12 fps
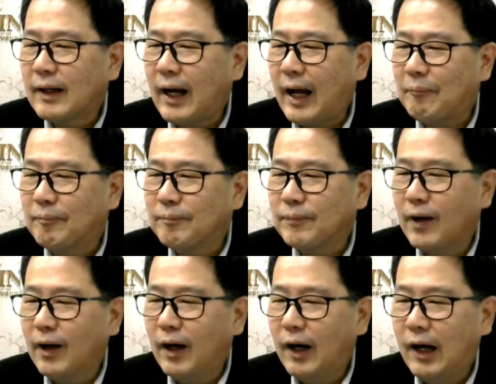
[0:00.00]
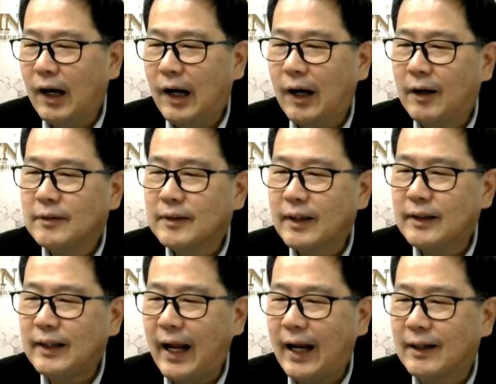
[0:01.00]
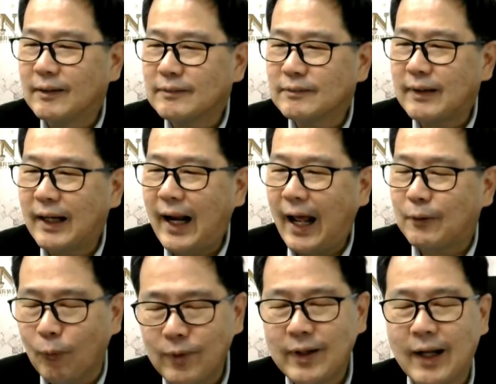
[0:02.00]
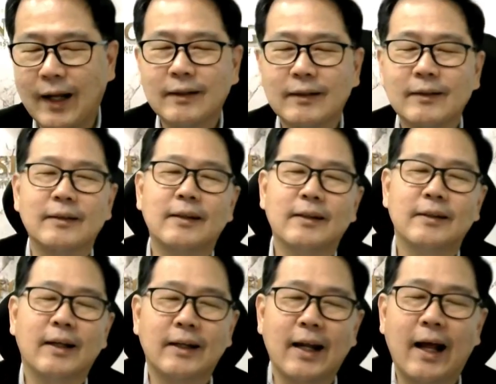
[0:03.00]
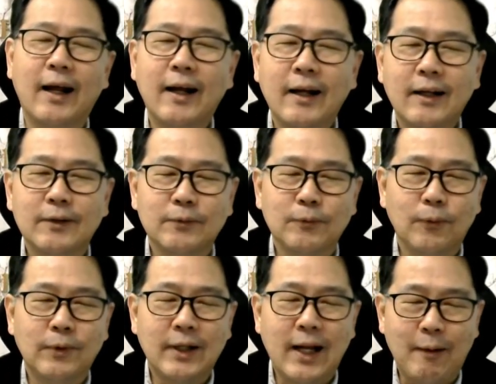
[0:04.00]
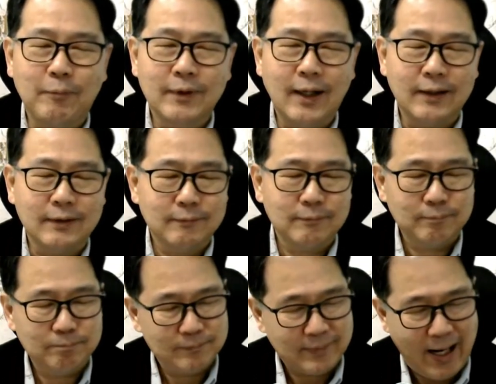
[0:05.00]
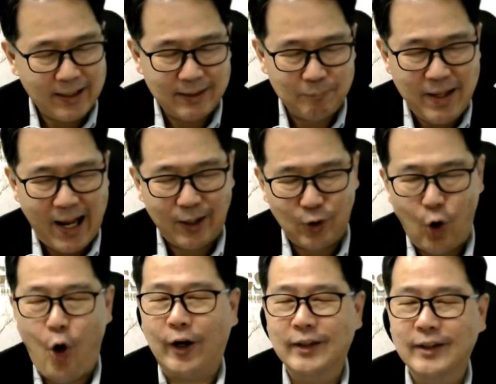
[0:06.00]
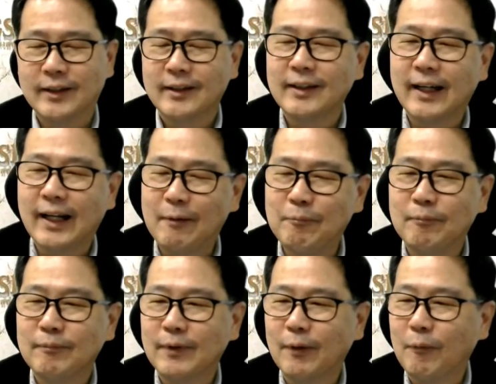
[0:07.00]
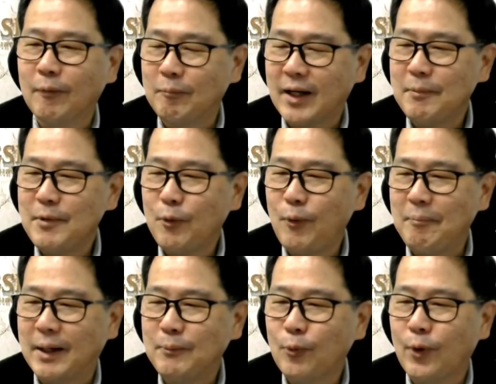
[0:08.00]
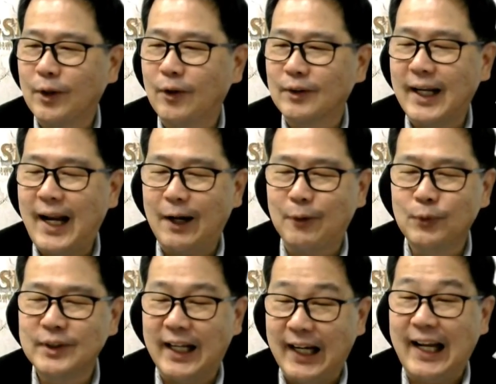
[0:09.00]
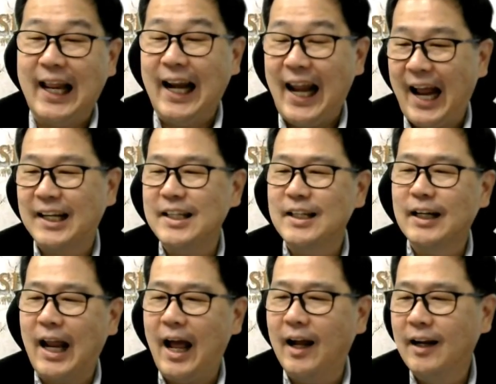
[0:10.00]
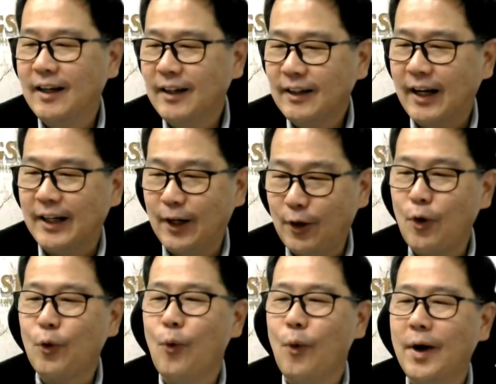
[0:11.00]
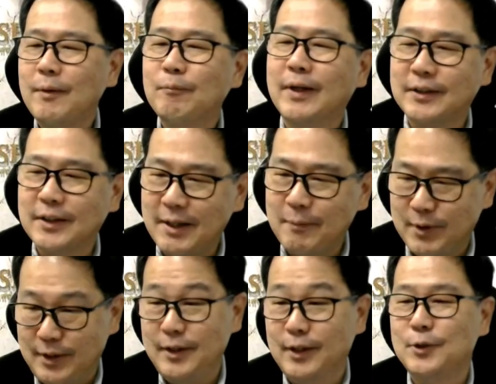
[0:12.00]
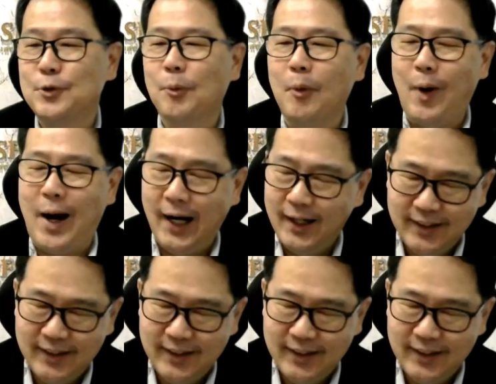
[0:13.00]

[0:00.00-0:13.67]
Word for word: ครับก็ทิศทางตลาดหุ้นเนี่ยจริงๆเนี่ยคุณจากตั้งแต่กลางสัปดาห์ก่อนนะครับเรามันก็มีความผันผวนของตลาดหุ้นสหรัฐแรงๆทีละอันนั้นเราก็กลัวจะนี่มันจะยืนอยู่ป่ะวะ